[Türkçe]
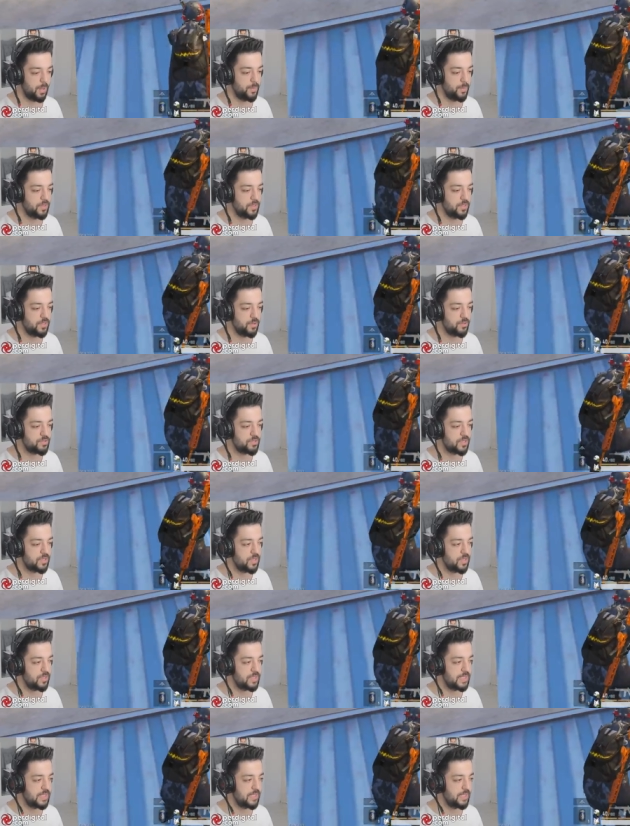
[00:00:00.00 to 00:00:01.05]
Ama
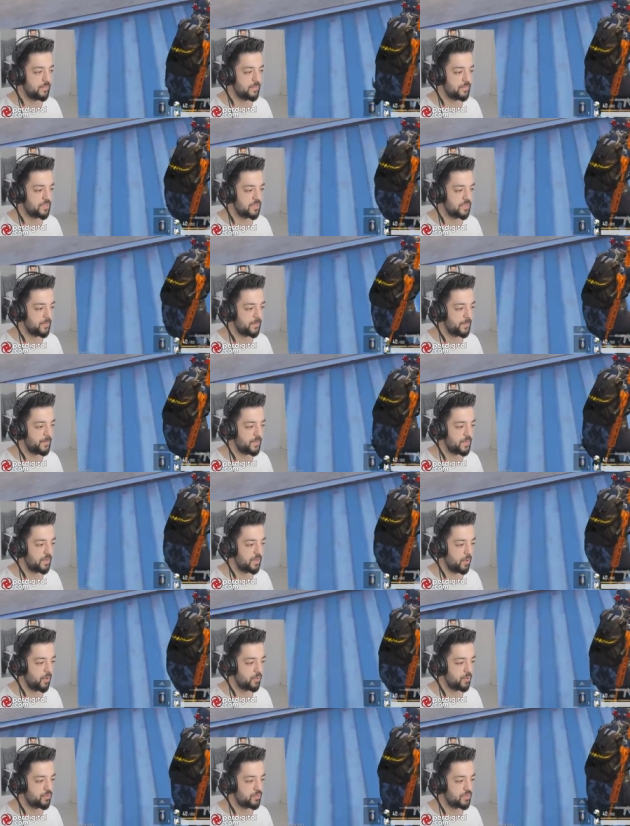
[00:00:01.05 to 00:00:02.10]
Groza'da diyelim ki
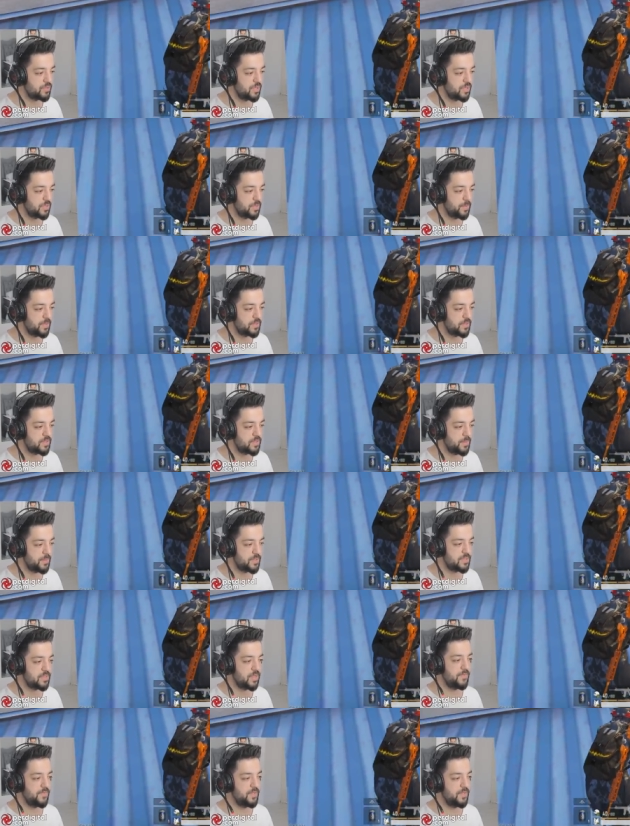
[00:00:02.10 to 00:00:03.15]
30-40 metre
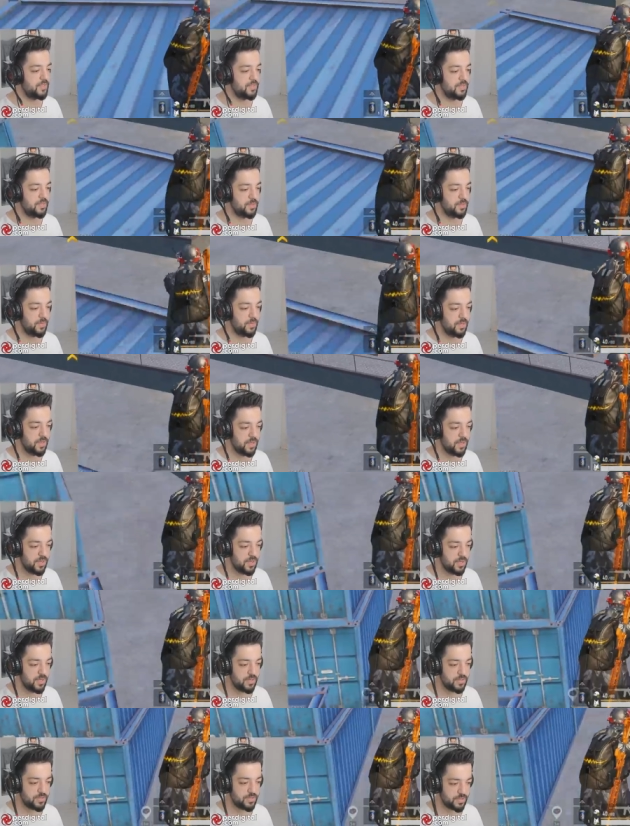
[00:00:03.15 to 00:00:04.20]
mesafedeki adama
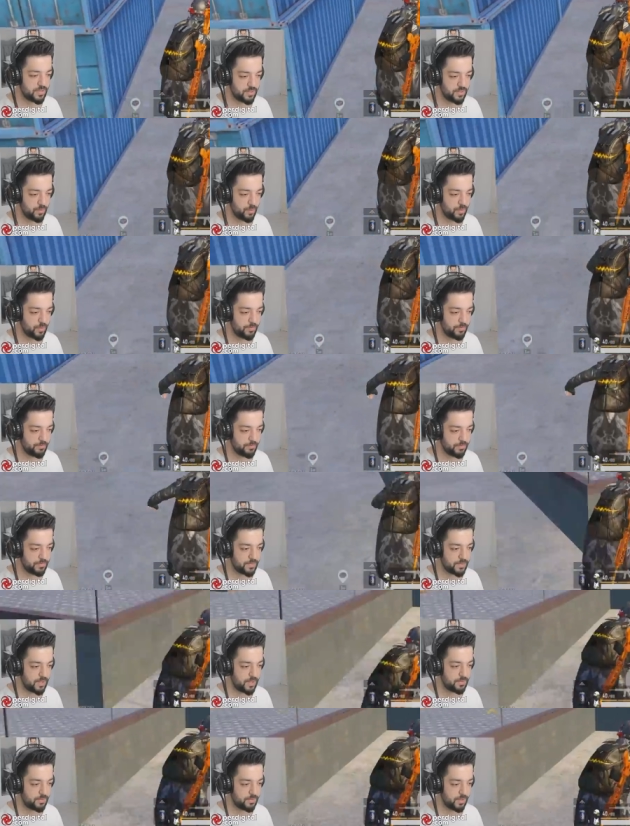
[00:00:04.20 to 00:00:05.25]
sıkıyorum
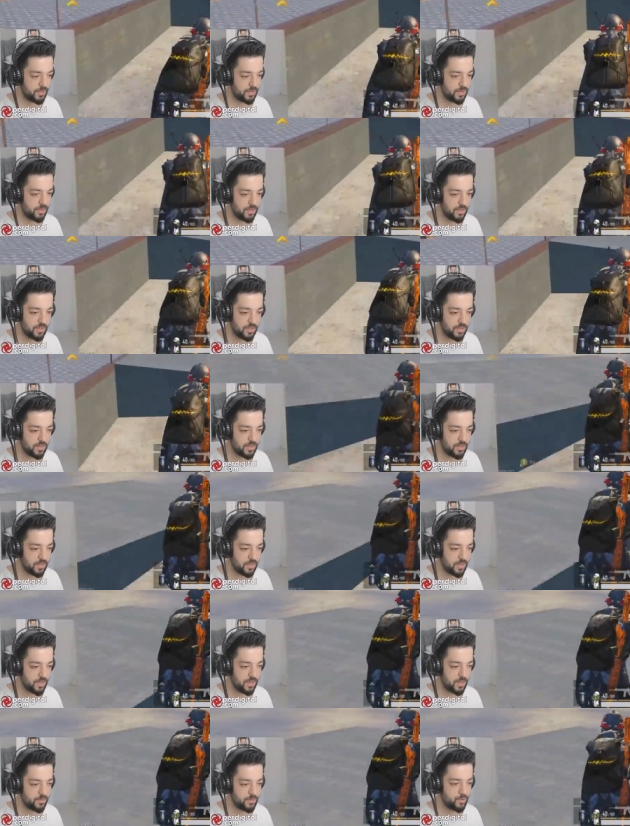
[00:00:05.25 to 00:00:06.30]
tamam mı?
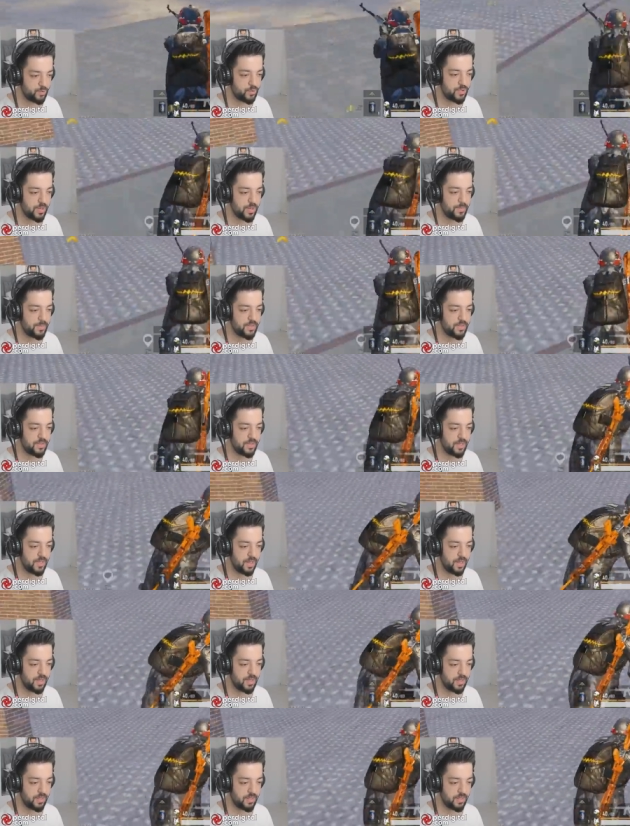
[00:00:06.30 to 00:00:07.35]
Ee, düşüremedin
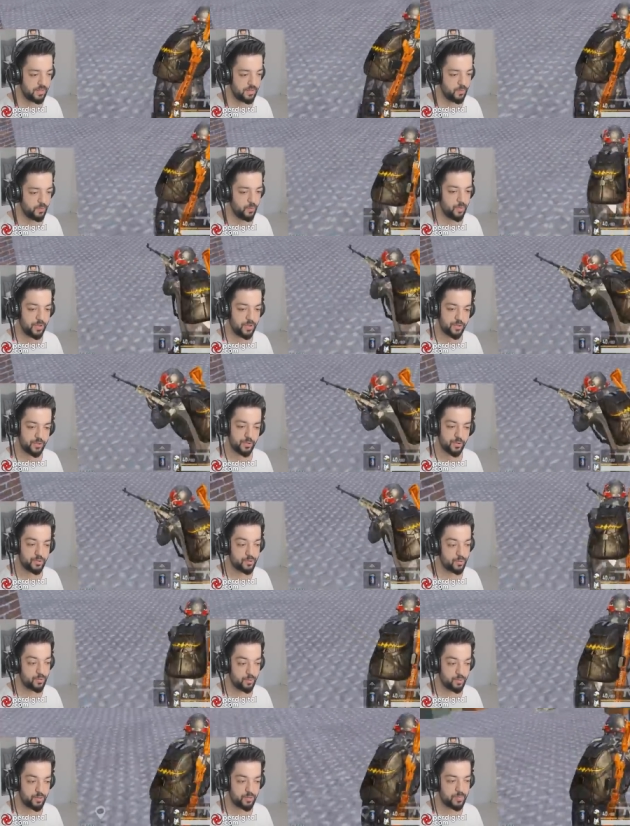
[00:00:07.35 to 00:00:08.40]
ya.
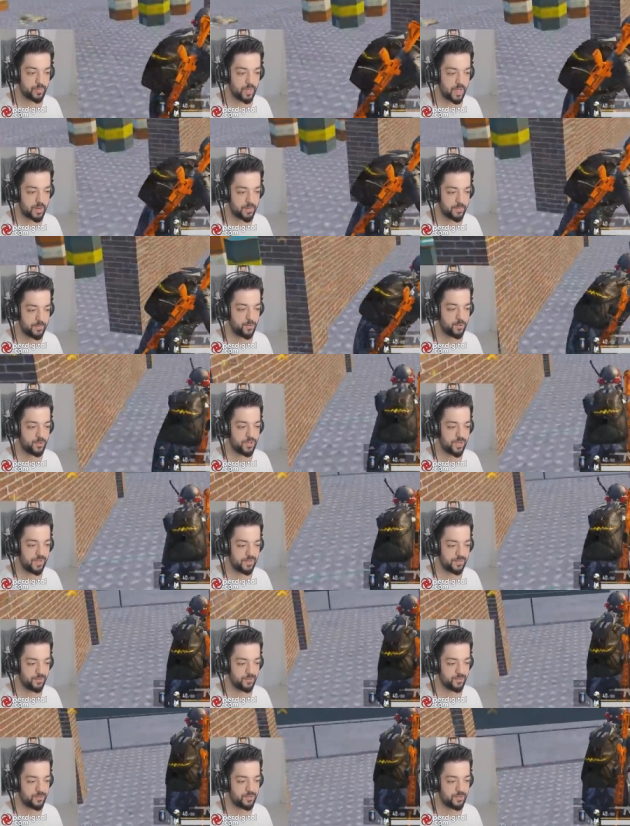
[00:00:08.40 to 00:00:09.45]
Uğraşıyorsun 30 mermi
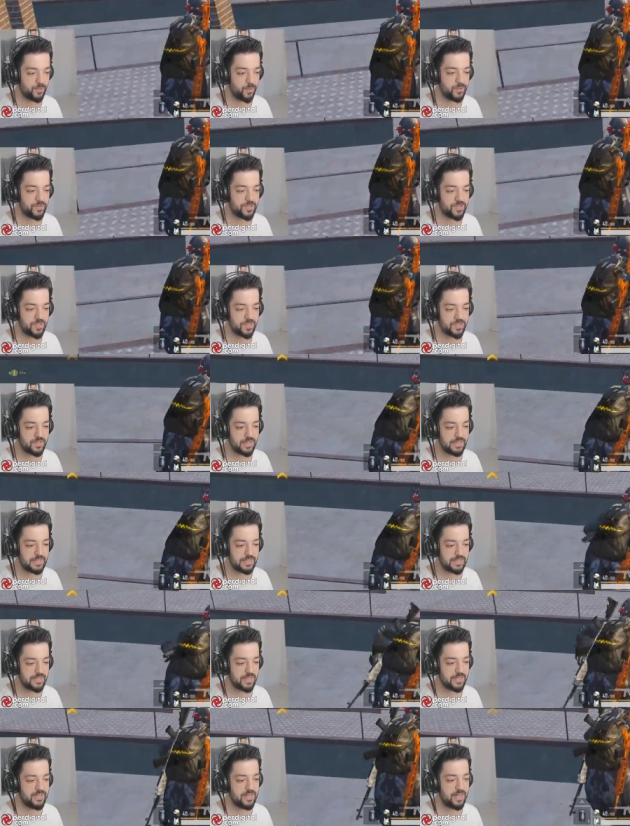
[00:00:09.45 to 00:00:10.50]
boşaltıyorsun. O sırada
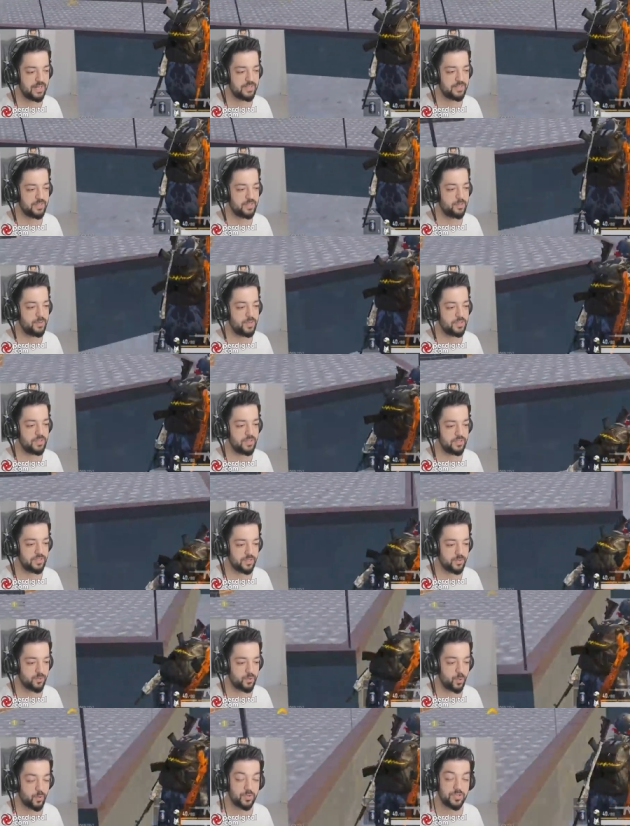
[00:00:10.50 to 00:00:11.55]
arkadaşlar diğer takım
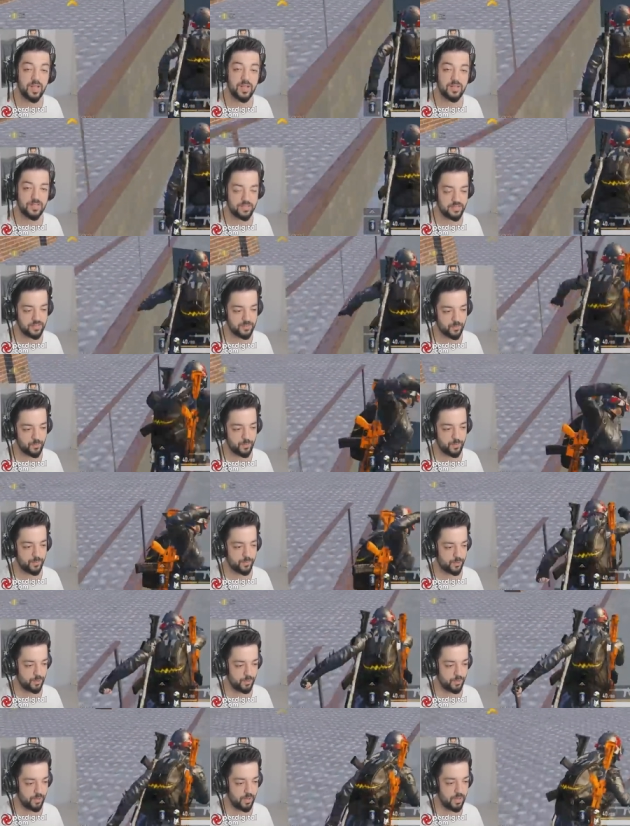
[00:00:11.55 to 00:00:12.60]
arkadaşlar çoktan sizi
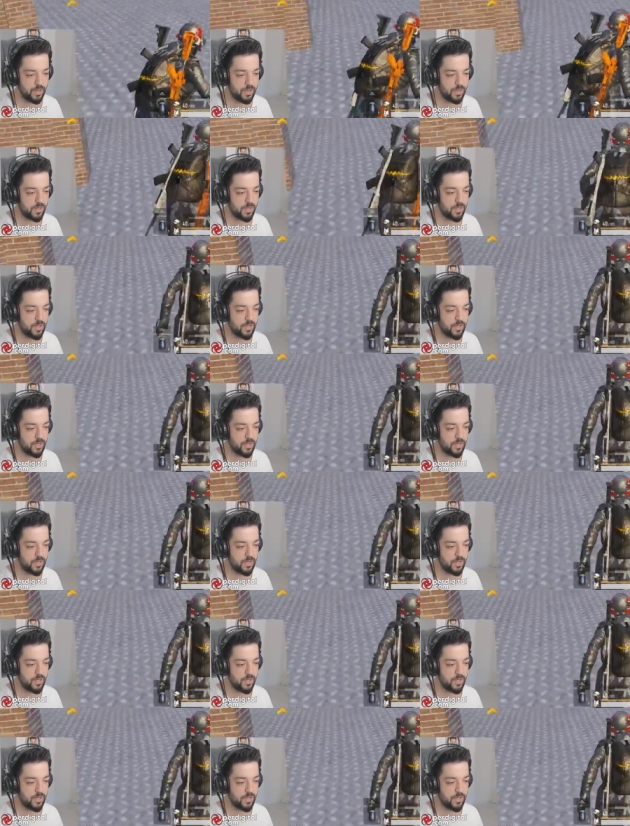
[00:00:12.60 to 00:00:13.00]
vurmuş oluyor.